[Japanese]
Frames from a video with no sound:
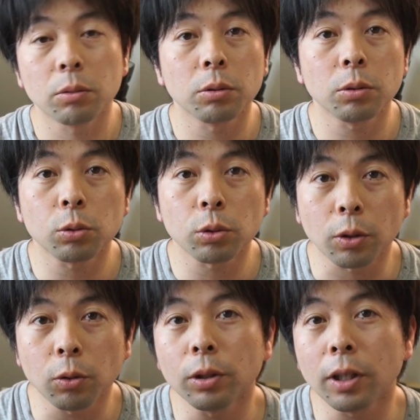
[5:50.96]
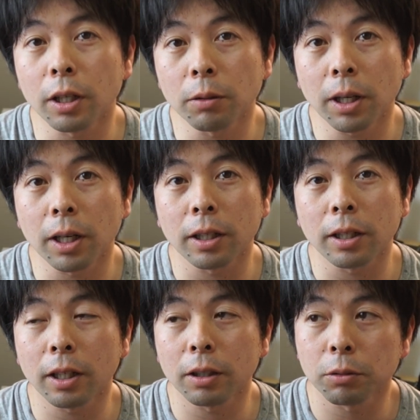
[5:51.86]
ということで今回は
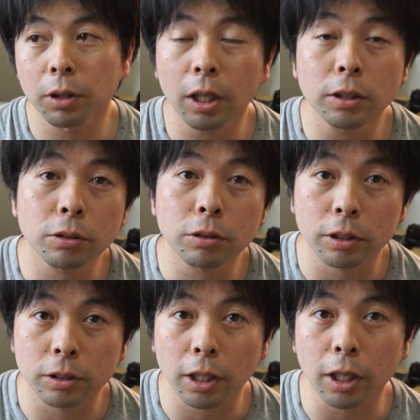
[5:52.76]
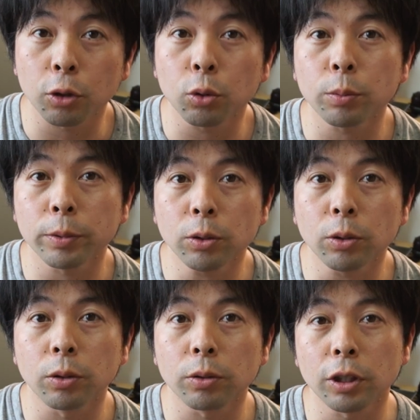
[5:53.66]
あの平日ですね火曜日
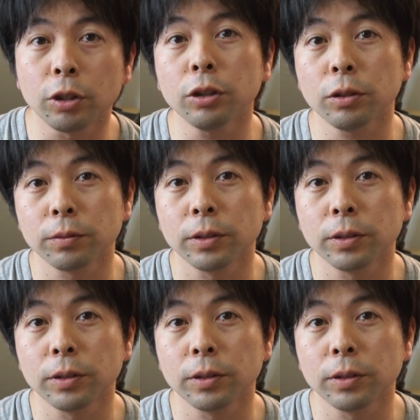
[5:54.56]
の昼